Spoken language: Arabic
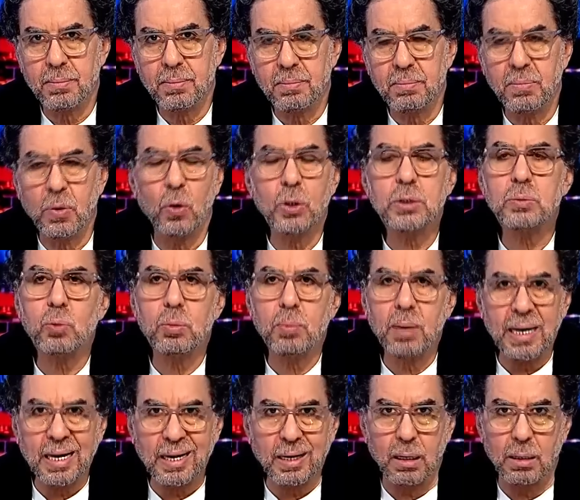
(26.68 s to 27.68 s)
ما هو اسمه
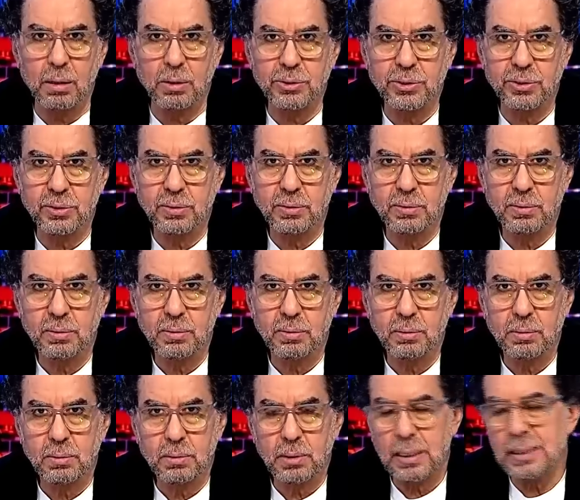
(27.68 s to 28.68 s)
الملاك خلاص
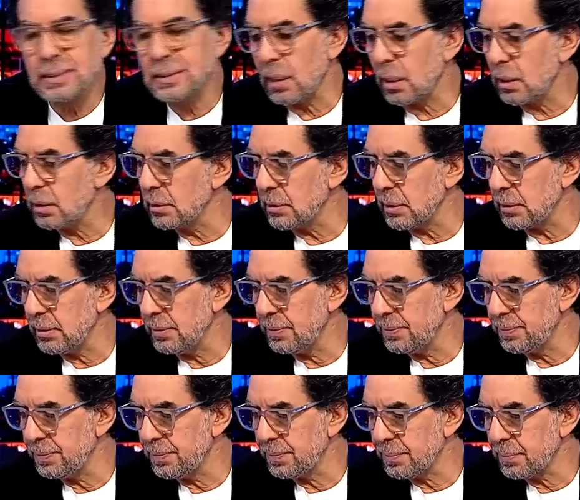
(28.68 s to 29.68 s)
انسى القصه دي